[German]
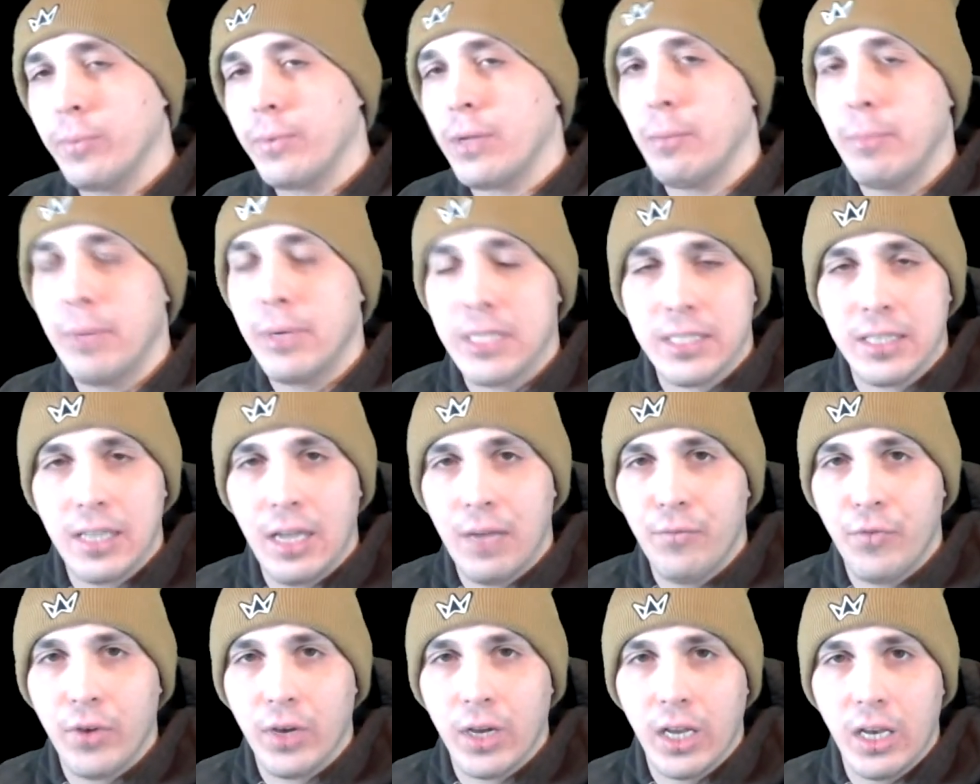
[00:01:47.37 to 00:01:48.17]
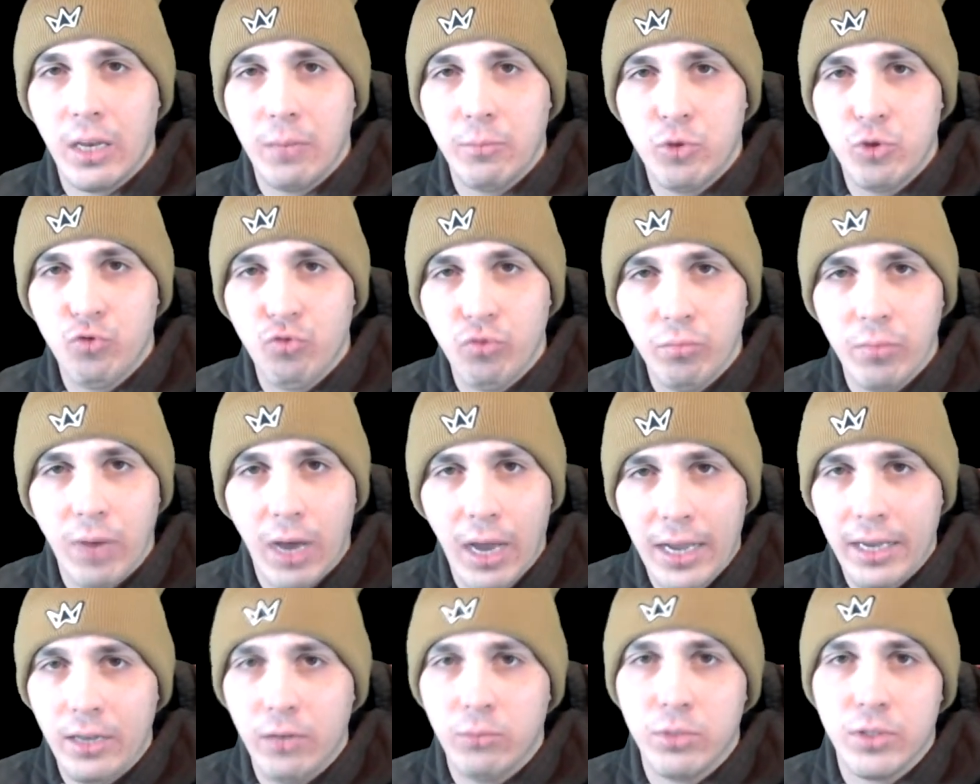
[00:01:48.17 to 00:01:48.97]
am besten einfach in den Stream
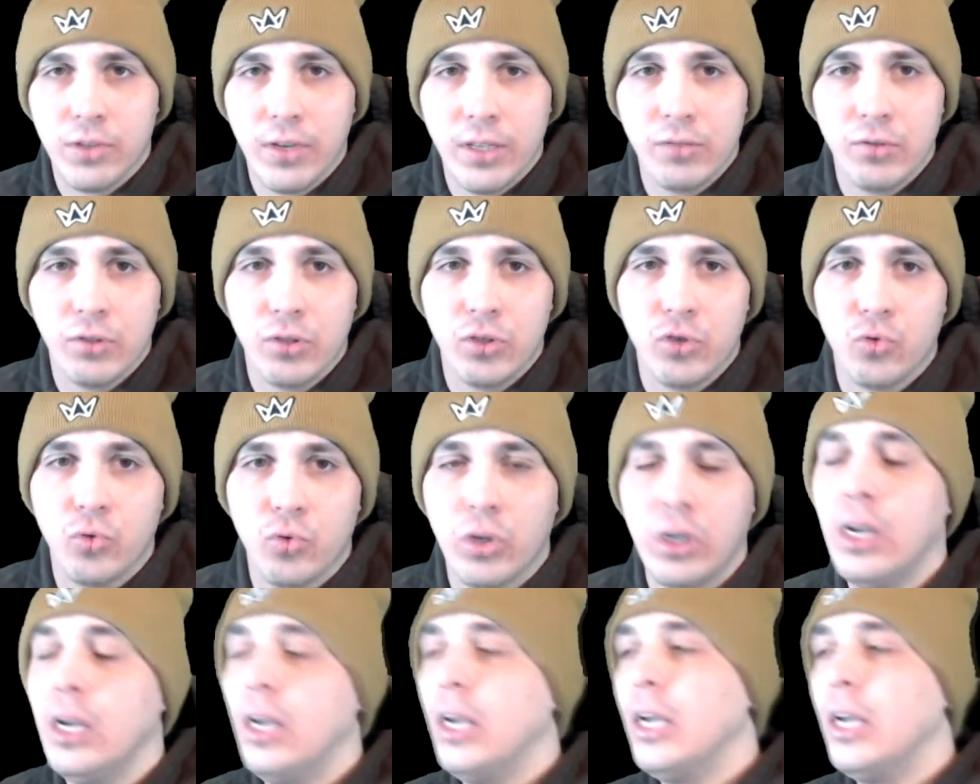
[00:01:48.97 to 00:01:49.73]
rein um 22 Uhr.